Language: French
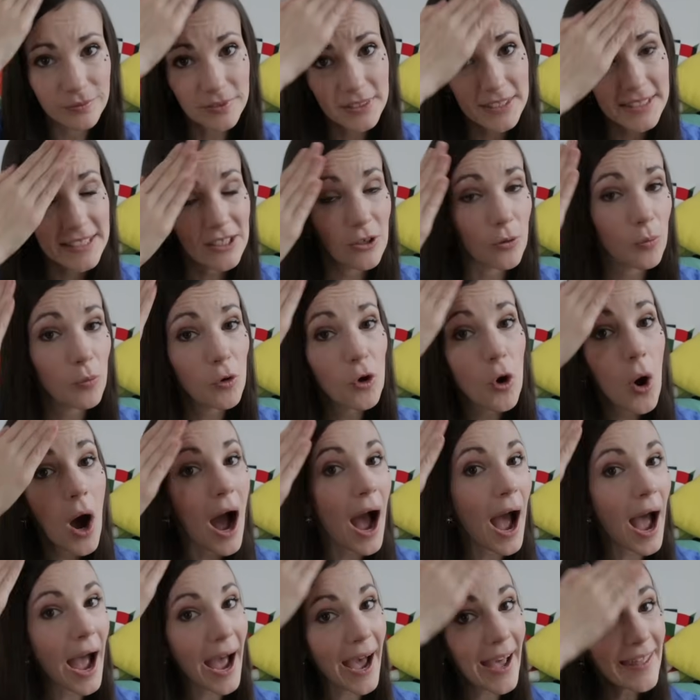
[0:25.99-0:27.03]
C'est le mot
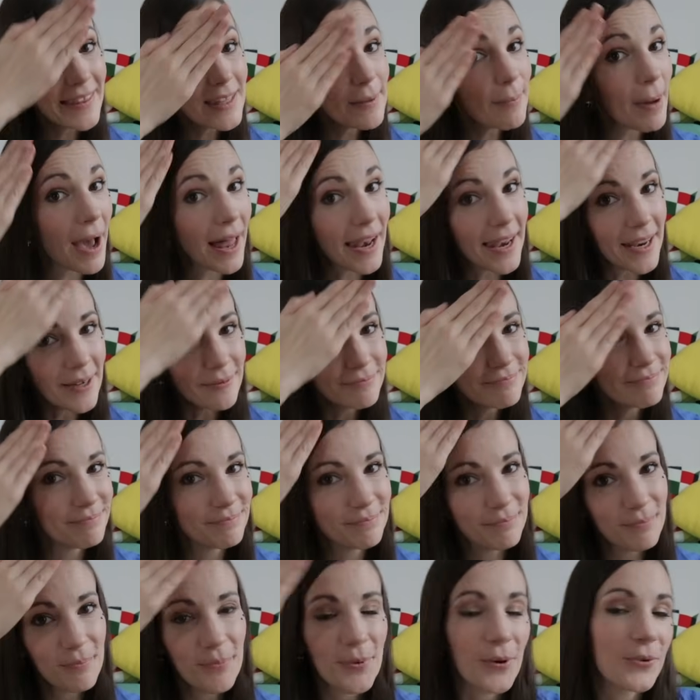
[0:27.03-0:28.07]
animal
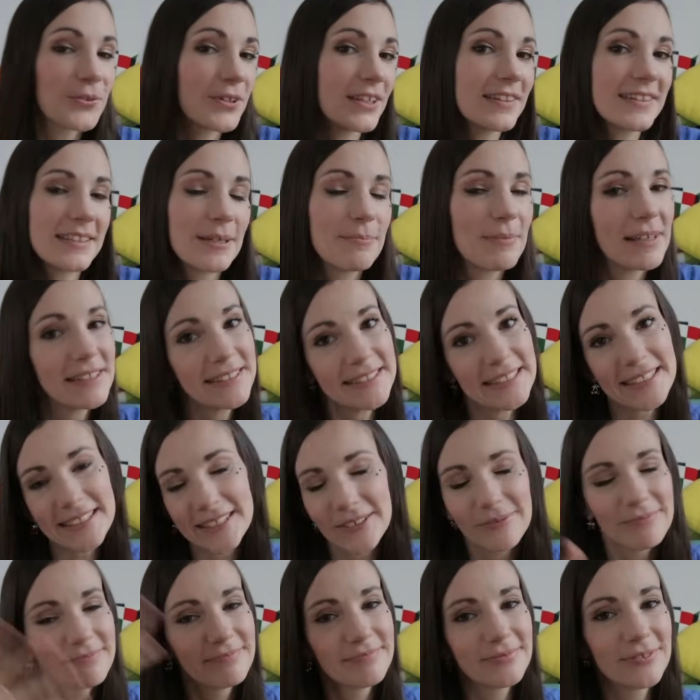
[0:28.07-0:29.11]
pour notre
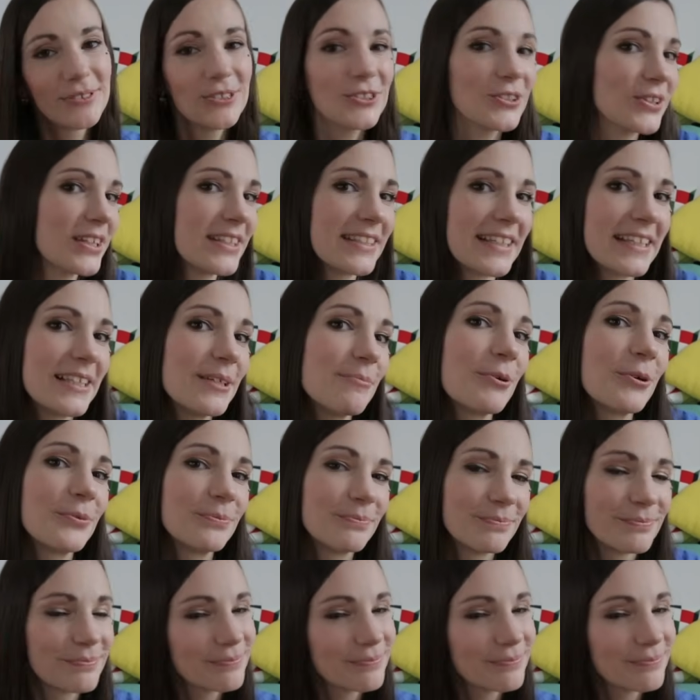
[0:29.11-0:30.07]
thématique sur les animaux